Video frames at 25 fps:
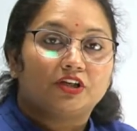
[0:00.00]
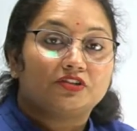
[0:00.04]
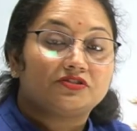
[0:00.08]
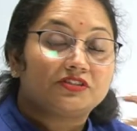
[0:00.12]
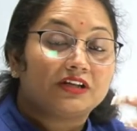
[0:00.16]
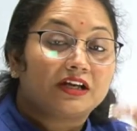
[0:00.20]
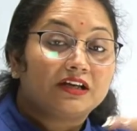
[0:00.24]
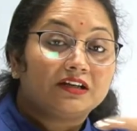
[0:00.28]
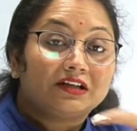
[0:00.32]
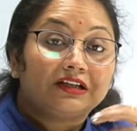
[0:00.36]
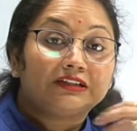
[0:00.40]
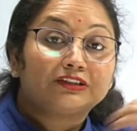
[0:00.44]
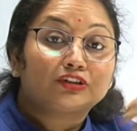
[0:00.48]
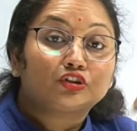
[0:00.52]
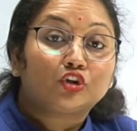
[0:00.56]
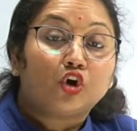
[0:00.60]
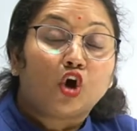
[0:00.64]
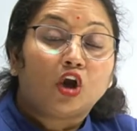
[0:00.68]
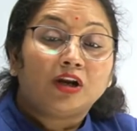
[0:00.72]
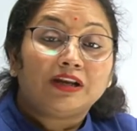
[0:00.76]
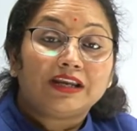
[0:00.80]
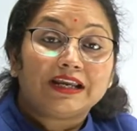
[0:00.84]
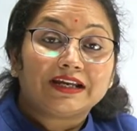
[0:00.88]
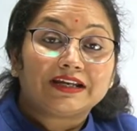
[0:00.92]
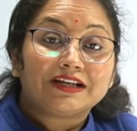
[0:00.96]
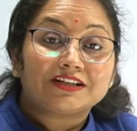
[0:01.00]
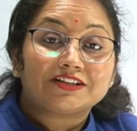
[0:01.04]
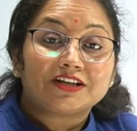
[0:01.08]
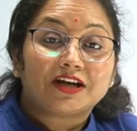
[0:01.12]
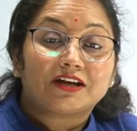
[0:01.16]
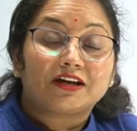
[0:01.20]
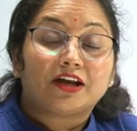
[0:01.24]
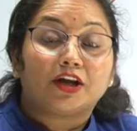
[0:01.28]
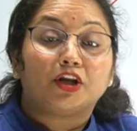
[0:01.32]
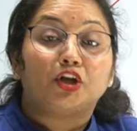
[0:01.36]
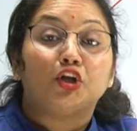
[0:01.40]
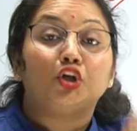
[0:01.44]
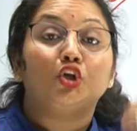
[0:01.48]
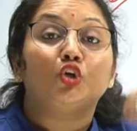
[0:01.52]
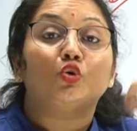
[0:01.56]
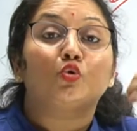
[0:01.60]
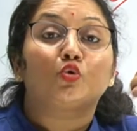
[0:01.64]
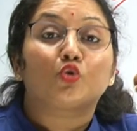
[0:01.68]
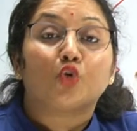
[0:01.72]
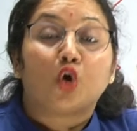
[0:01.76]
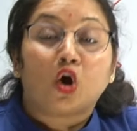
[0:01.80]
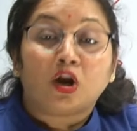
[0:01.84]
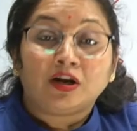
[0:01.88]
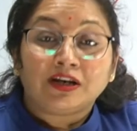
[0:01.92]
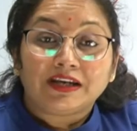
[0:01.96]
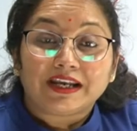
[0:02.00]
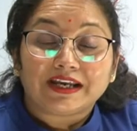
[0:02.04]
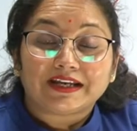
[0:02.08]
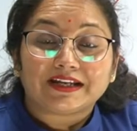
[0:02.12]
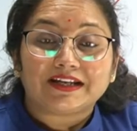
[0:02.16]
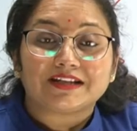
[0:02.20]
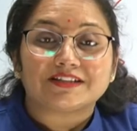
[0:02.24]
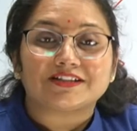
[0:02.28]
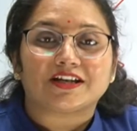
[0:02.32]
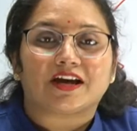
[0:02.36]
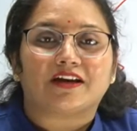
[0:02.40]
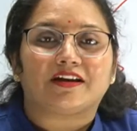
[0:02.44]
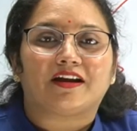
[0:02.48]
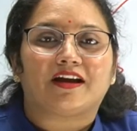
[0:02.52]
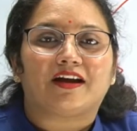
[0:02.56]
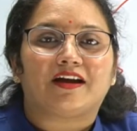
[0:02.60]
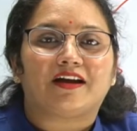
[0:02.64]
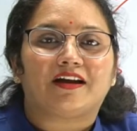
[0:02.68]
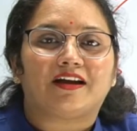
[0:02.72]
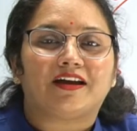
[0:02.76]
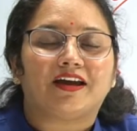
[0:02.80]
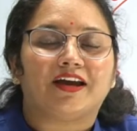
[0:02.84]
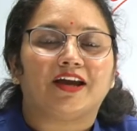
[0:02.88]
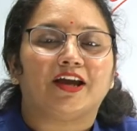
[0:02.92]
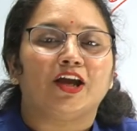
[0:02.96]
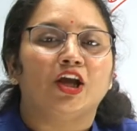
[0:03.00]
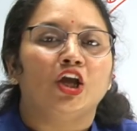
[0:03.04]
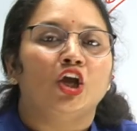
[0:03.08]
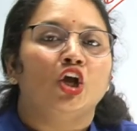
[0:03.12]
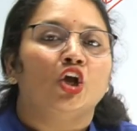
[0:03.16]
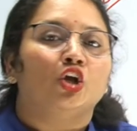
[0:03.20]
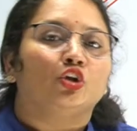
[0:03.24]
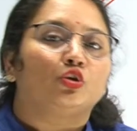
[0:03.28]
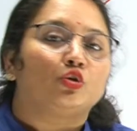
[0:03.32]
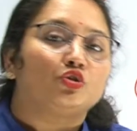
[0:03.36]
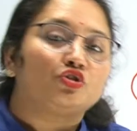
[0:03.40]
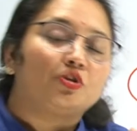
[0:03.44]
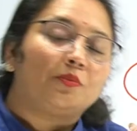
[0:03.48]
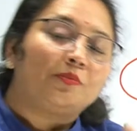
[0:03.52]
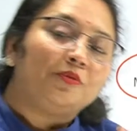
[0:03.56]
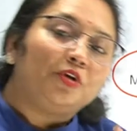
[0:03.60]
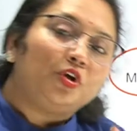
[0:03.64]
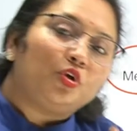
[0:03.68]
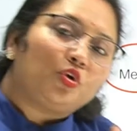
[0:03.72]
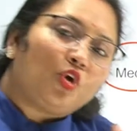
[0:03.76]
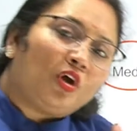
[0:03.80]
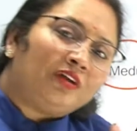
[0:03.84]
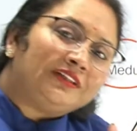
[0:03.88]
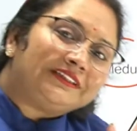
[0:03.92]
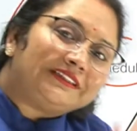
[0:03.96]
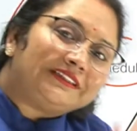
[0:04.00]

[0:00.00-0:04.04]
सिग्नल्स कौन लेके जा रहा है न्यूरॉन लेके जा रहा है तो जब न्यूरॉन